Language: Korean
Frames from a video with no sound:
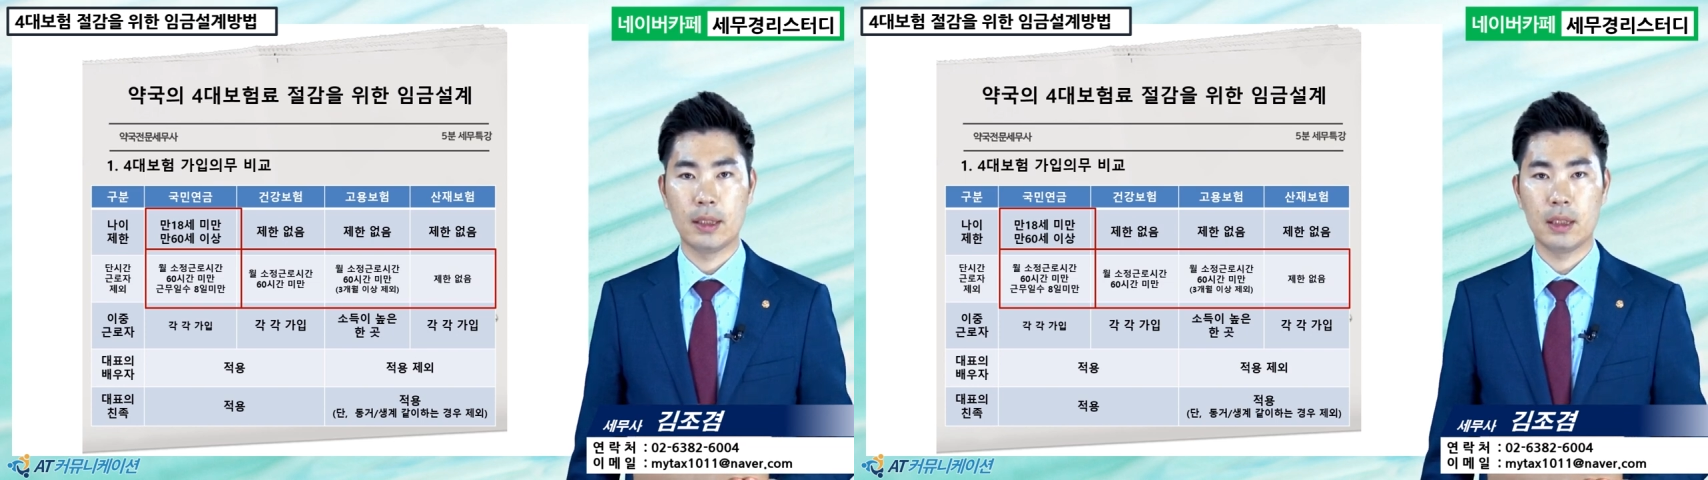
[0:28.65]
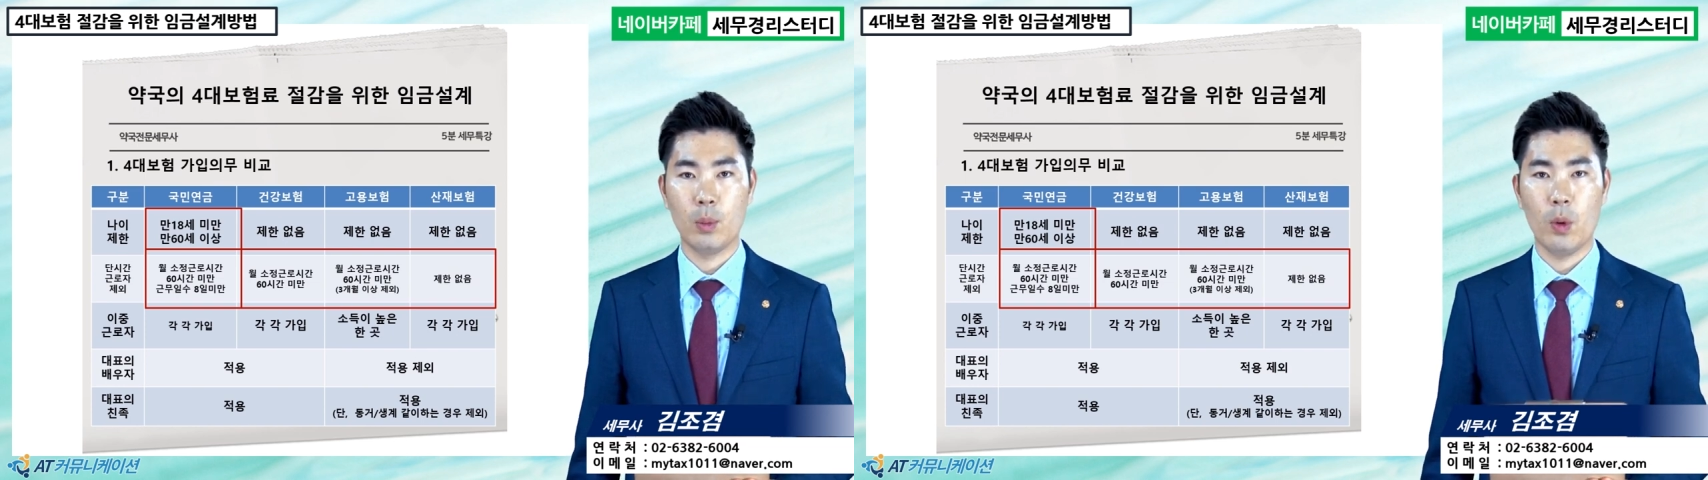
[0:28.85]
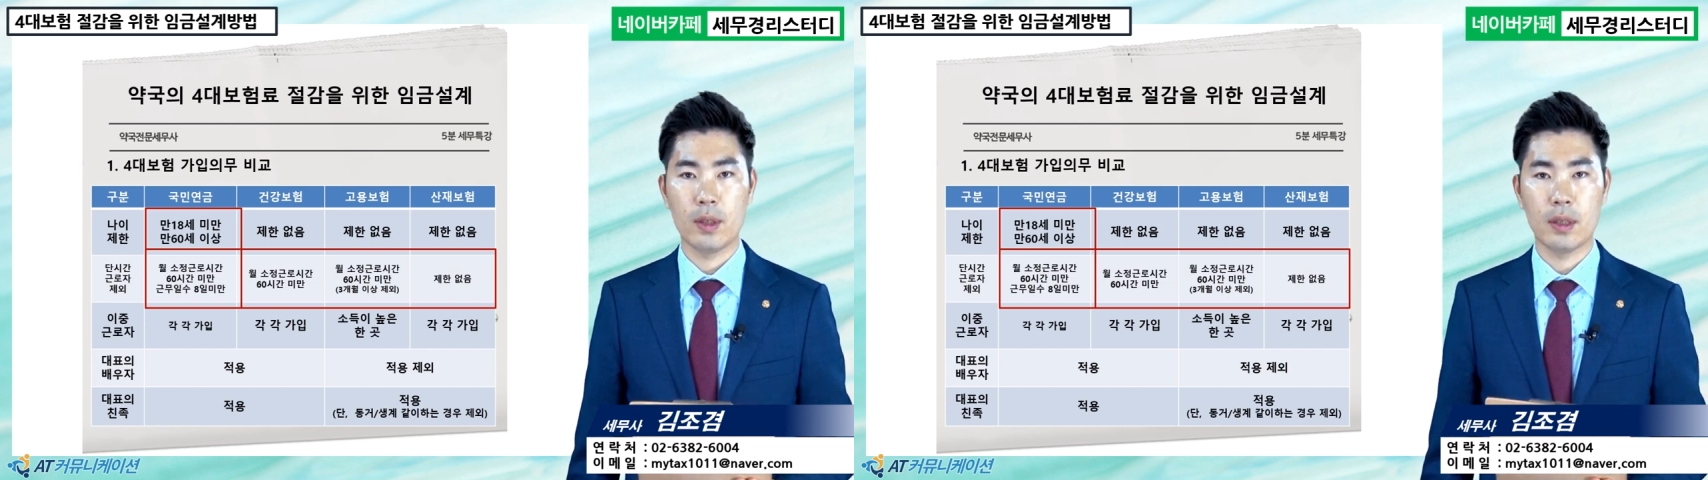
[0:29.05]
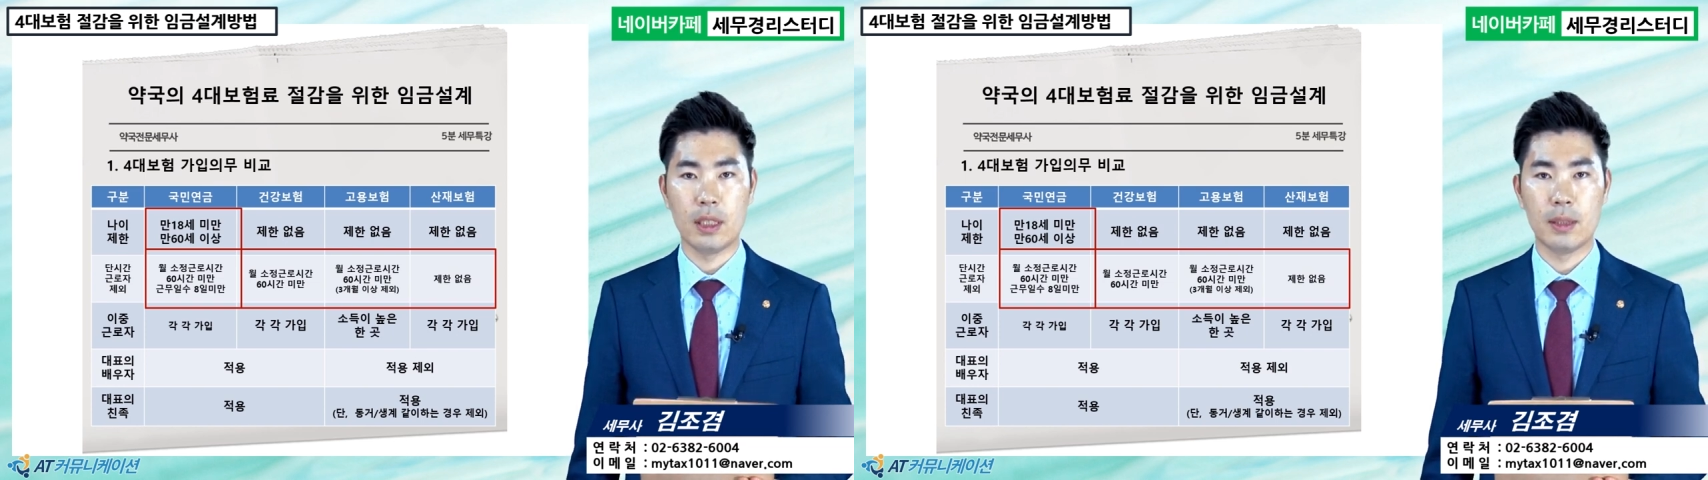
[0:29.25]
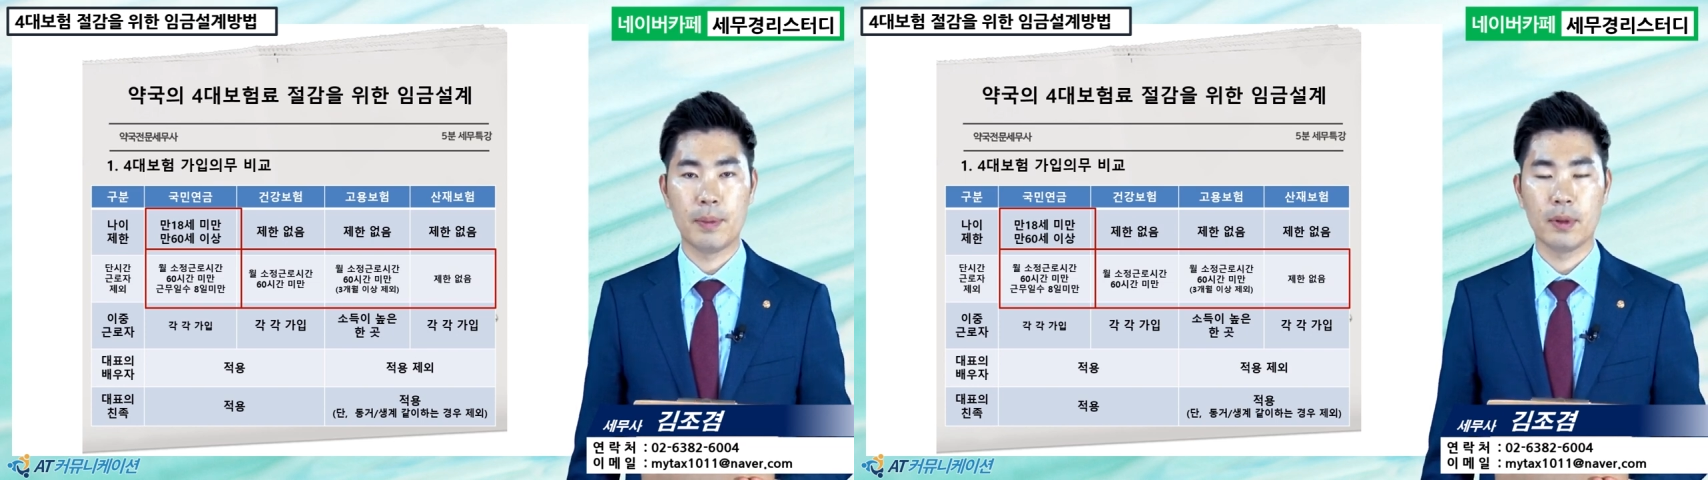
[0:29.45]
15에서
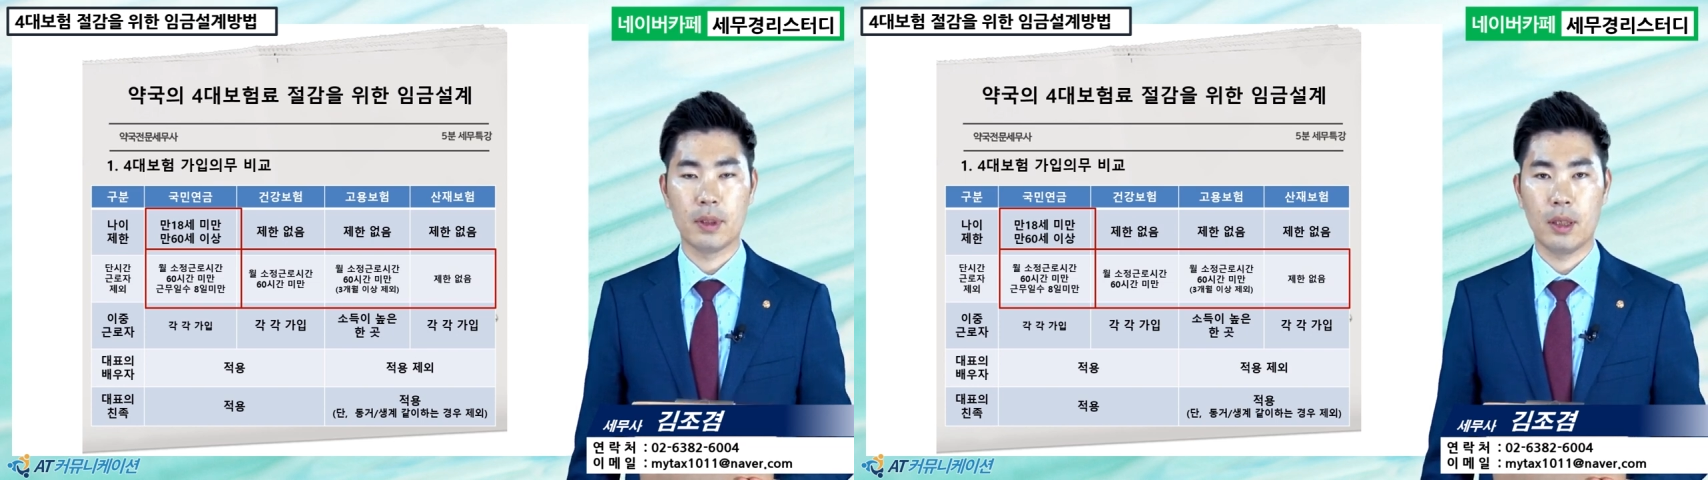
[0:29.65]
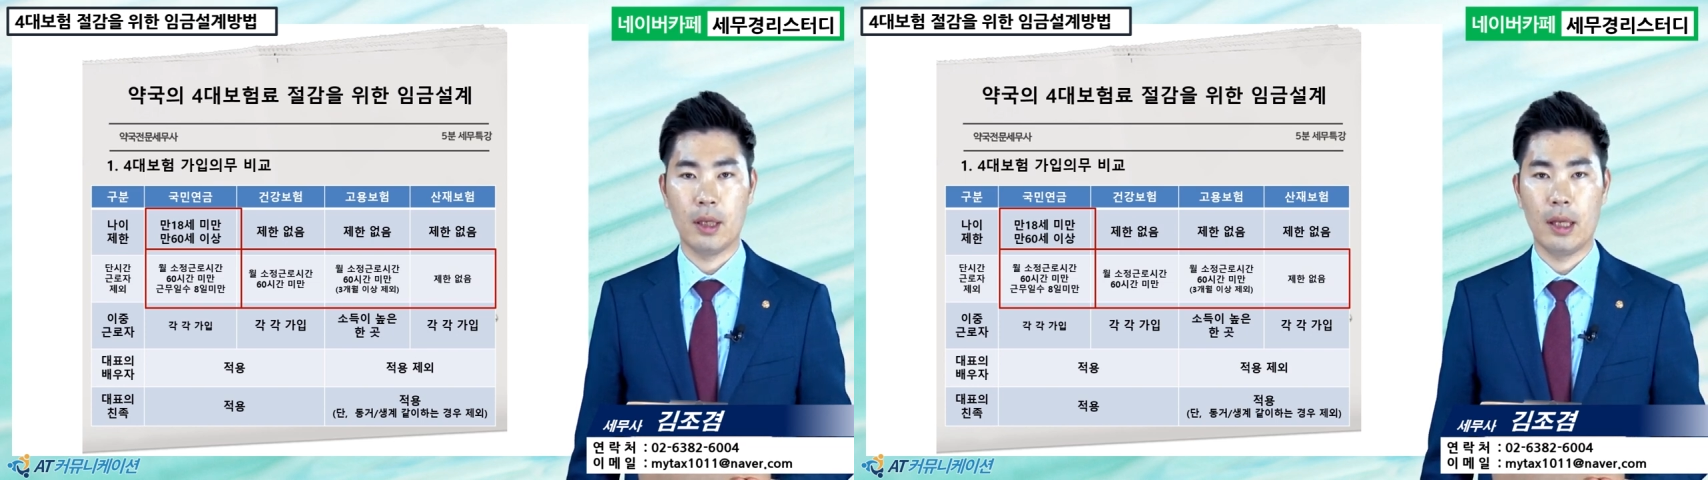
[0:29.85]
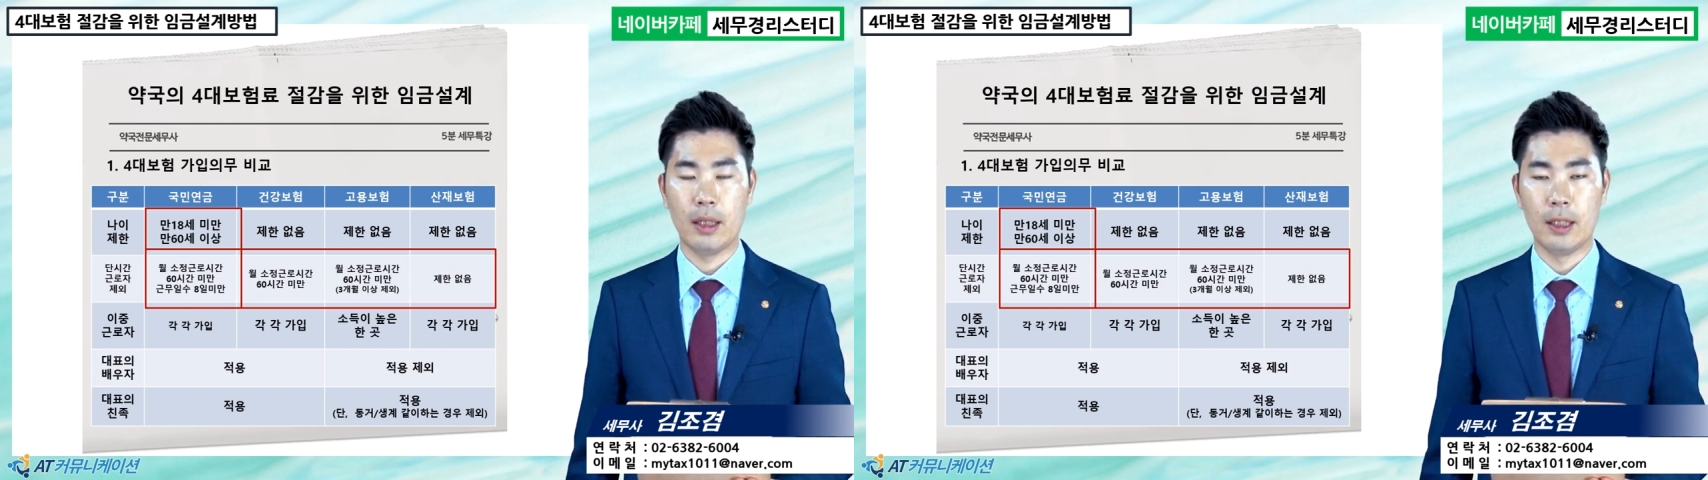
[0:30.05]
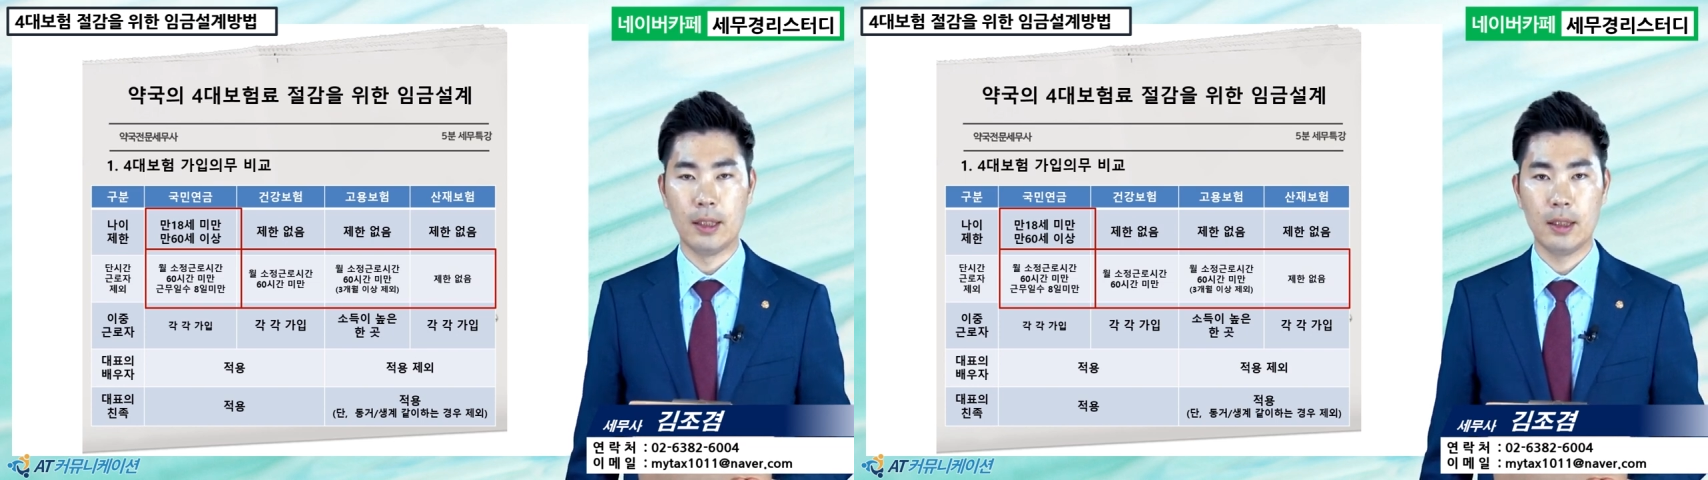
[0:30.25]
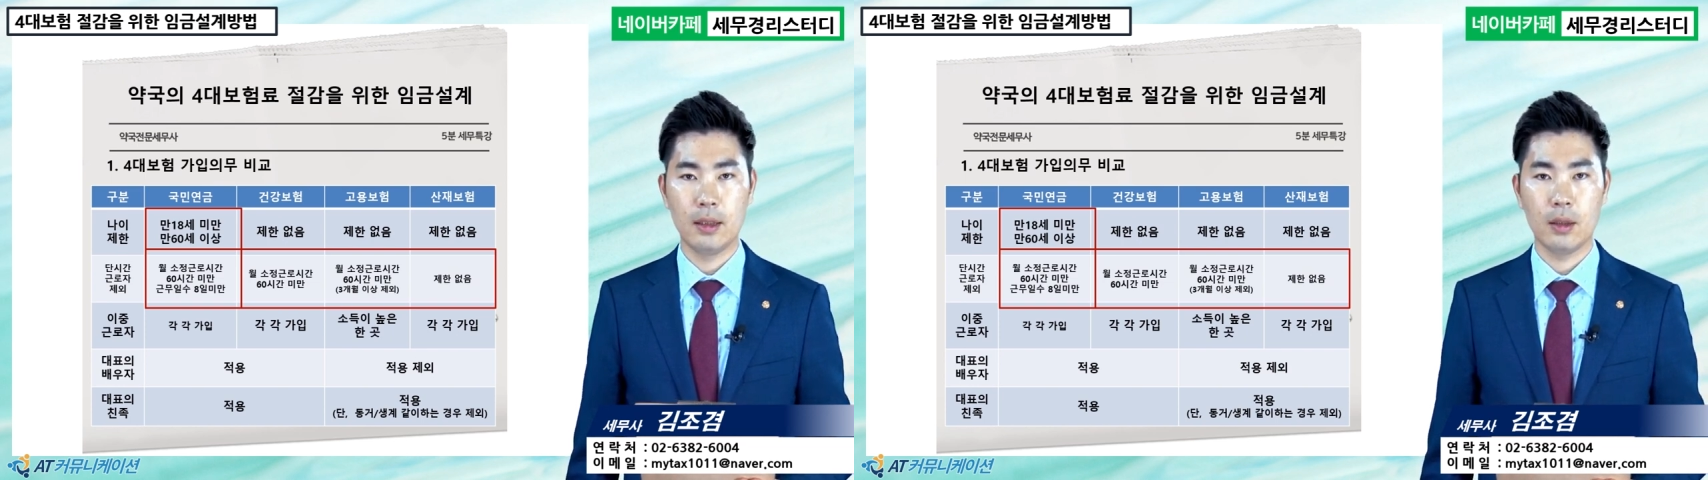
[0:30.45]
20%에
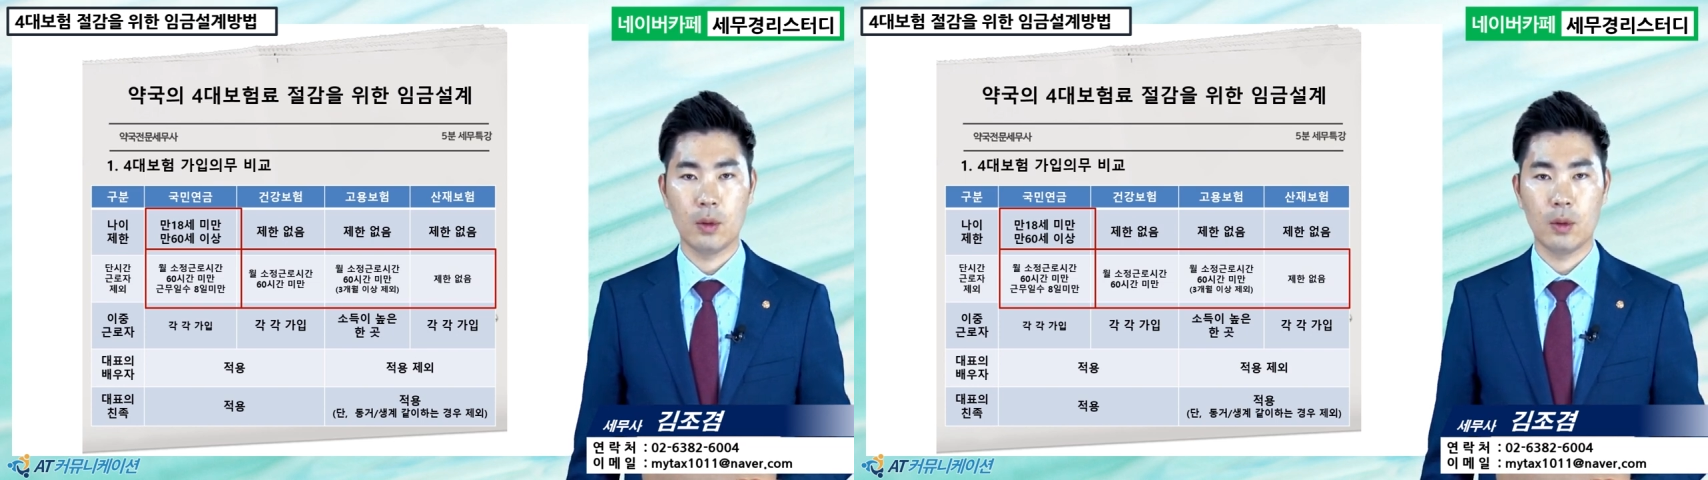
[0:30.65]
이르는